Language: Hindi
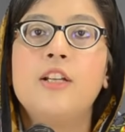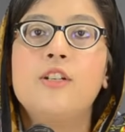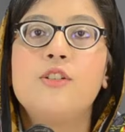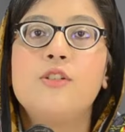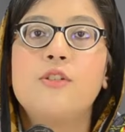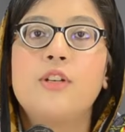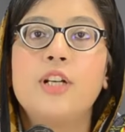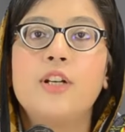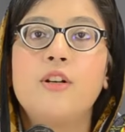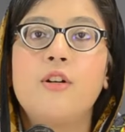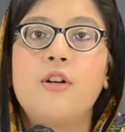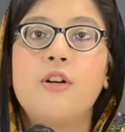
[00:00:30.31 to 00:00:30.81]

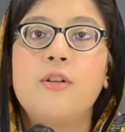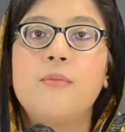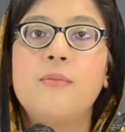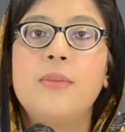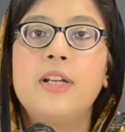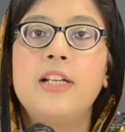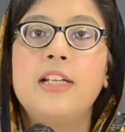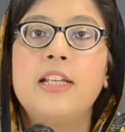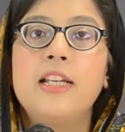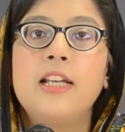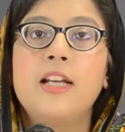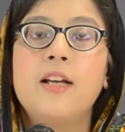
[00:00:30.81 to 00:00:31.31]
जो कि
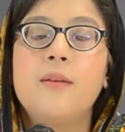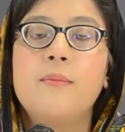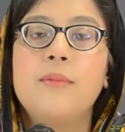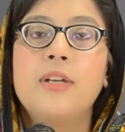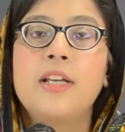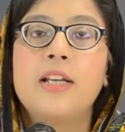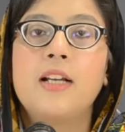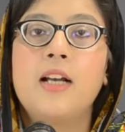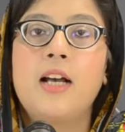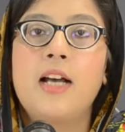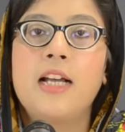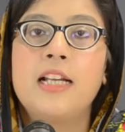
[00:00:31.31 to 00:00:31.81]
नॉर्मली
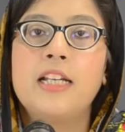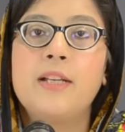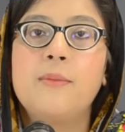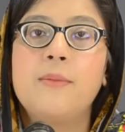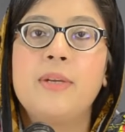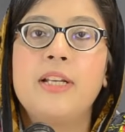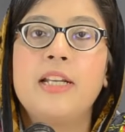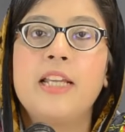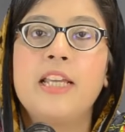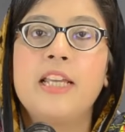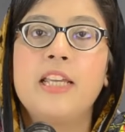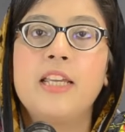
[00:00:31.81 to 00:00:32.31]
हमें खाने
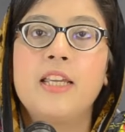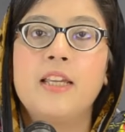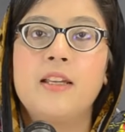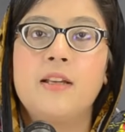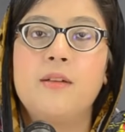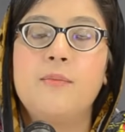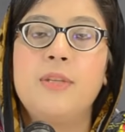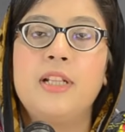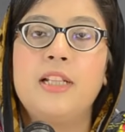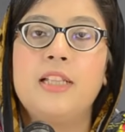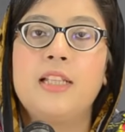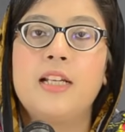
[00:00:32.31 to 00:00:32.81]
में नहीं
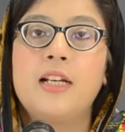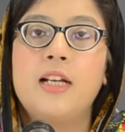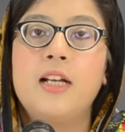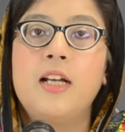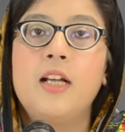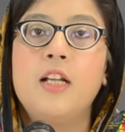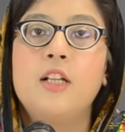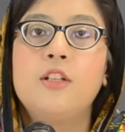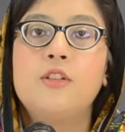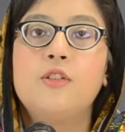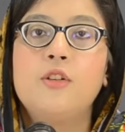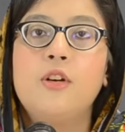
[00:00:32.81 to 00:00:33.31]
मिलता
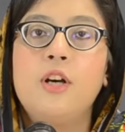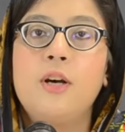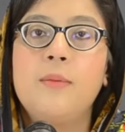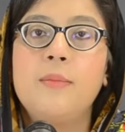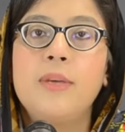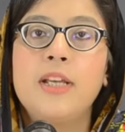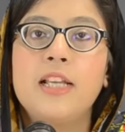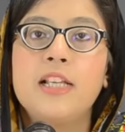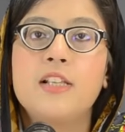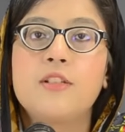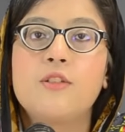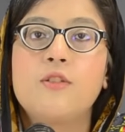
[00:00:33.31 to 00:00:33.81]
तो
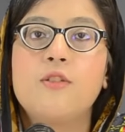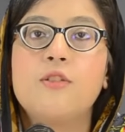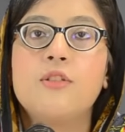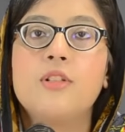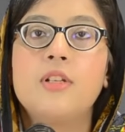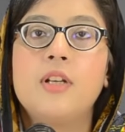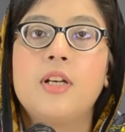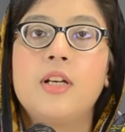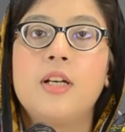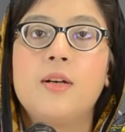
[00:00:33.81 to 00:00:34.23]
हमें इसको